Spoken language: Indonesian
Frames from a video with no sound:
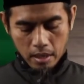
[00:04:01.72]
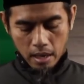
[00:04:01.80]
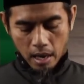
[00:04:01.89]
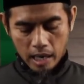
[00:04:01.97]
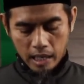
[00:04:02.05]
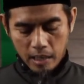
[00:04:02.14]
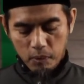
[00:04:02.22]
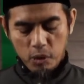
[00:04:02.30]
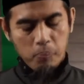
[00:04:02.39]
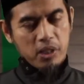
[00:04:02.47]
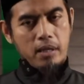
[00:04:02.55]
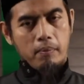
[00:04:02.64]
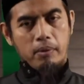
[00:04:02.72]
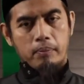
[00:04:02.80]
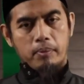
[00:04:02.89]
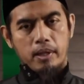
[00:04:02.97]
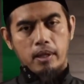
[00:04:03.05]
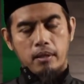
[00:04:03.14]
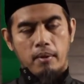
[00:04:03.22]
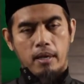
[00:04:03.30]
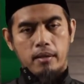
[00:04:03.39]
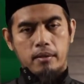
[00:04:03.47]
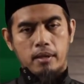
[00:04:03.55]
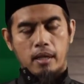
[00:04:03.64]
Adapun pejabat
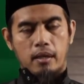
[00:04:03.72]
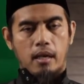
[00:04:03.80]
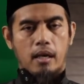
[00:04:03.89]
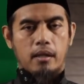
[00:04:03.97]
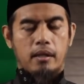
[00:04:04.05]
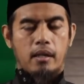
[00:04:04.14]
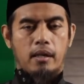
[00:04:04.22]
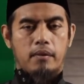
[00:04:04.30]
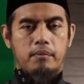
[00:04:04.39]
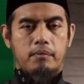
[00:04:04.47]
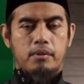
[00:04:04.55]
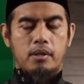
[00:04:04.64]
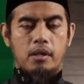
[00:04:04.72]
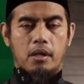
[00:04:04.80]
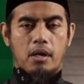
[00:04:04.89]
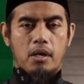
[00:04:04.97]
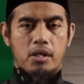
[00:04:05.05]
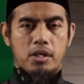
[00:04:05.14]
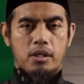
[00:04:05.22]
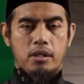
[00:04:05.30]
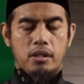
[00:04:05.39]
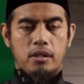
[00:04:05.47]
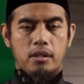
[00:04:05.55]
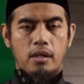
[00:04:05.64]
penerima karena ada
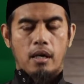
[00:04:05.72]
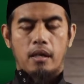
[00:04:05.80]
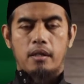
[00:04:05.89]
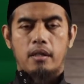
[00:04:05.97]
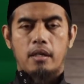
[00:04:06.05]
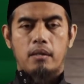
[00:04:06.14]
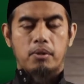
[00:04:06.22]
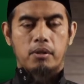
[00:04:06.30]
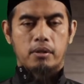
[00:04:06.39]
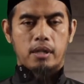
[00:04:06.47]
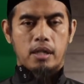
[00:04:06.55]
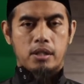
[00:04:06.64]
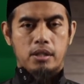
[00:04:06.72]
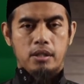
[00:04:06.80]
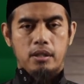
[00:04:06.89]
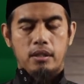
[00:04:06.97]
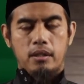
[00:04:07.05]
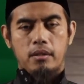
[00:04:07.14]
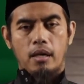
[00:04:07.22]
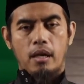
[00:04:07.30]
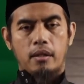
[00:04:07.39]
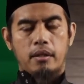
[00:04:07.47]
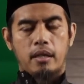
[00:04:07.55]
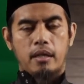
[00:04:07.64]
rashi, ada murtashi,
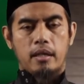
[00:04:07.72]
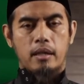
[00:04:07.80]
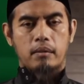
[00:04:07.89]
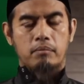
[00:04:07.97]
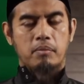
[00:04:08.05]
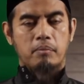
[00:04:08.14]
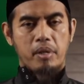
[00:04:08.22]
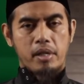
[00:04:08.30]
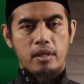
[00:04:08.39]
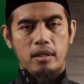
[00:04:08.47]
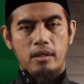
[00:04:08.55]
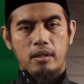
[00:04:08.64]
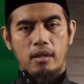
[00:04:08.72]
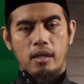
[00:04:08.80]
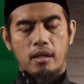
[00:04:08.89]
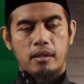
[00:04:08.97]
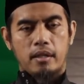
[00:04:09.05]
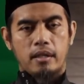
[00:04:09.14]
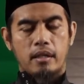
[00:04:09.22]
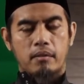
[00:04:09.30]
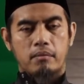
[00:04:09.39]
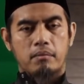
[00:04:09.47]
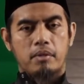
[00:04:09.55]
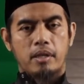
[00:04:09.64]
ada yang memberi, ada yang
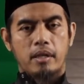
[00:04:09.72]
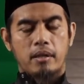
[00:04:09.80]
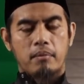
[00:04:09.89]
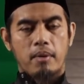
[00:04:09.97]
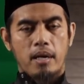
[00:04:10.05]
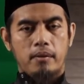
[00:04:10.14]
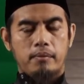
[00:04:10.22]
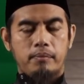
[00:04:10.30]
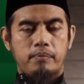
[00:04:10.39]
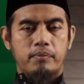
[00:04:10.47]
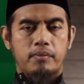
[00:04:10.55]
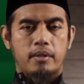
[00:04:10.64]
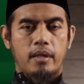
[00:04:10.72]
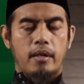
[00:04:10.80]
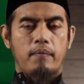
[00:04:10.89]
menerima, ya.